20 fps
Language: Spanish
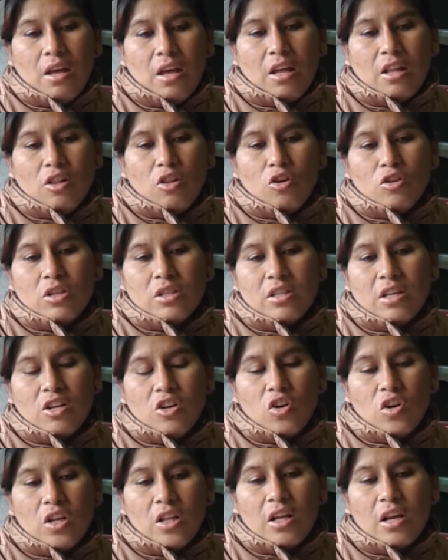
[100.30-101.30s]
Entonces,
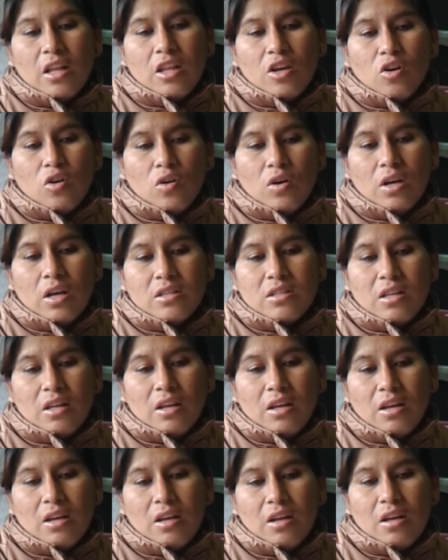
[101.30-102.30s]
señorita, le digo,
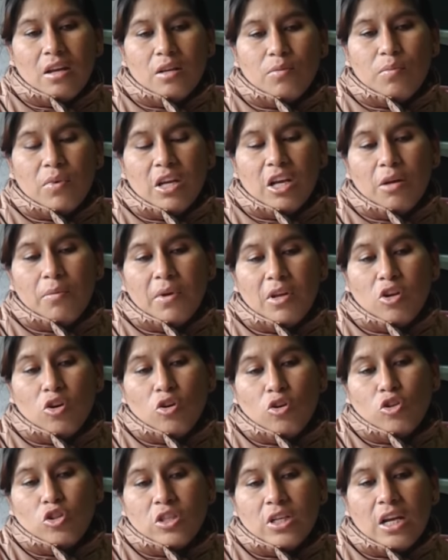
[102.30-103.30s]
este, explíqueme,
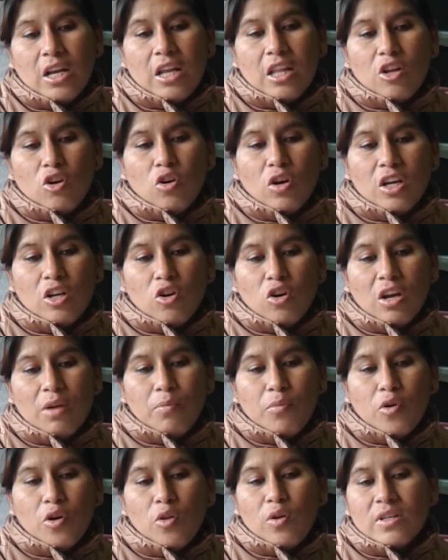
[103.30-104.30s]
yo no sé, le digo, ¿qué es lo que
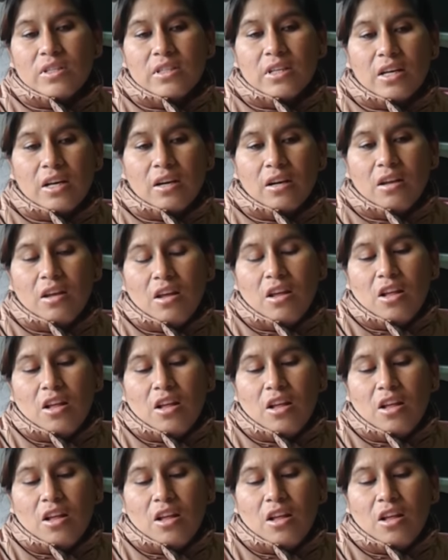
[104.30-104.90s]
puedo hacer?